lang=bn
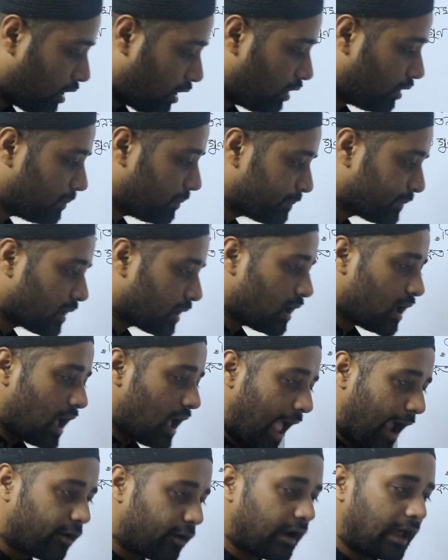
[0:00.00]
এখন
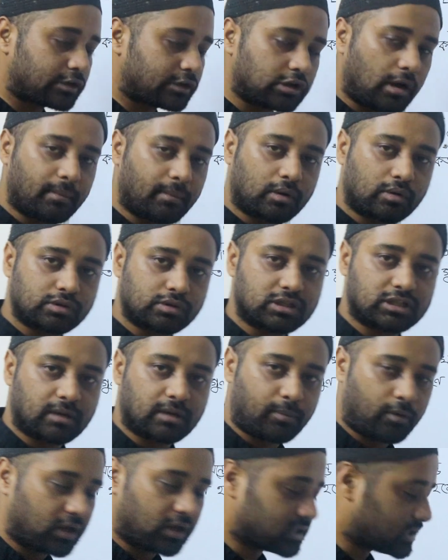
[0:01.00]
এখন আসো আমরা
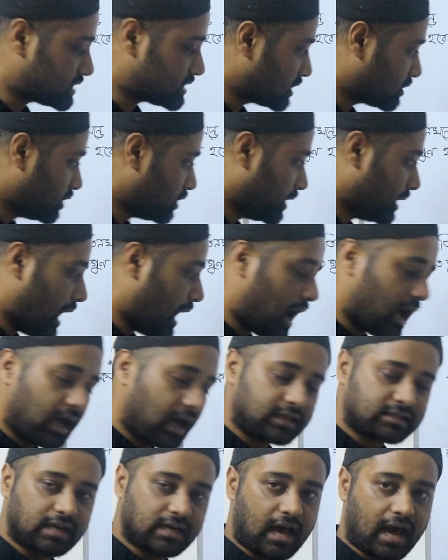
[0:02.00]
কোশ্চেনটা পড়ার চেষ্টা করি
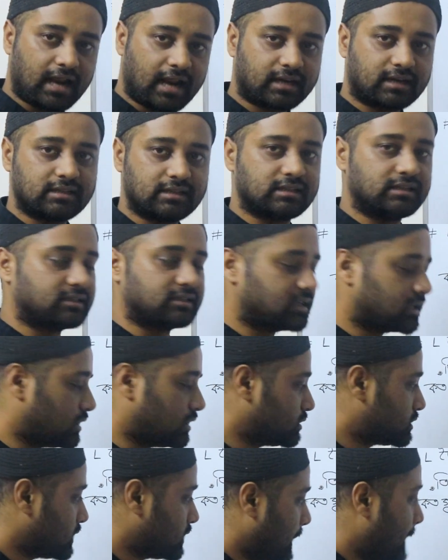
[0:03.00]
আচ্ছা আরেকটা জিনিস সেটা
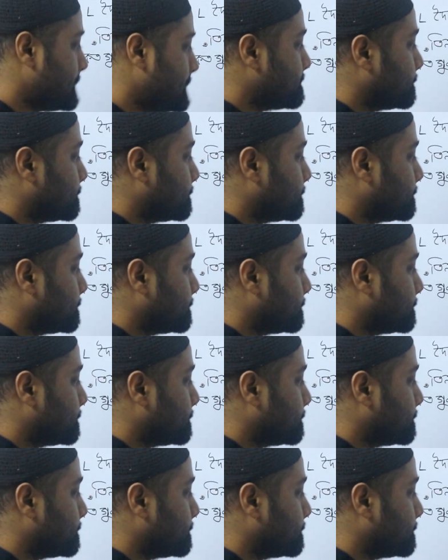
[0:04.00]
হচ্ছে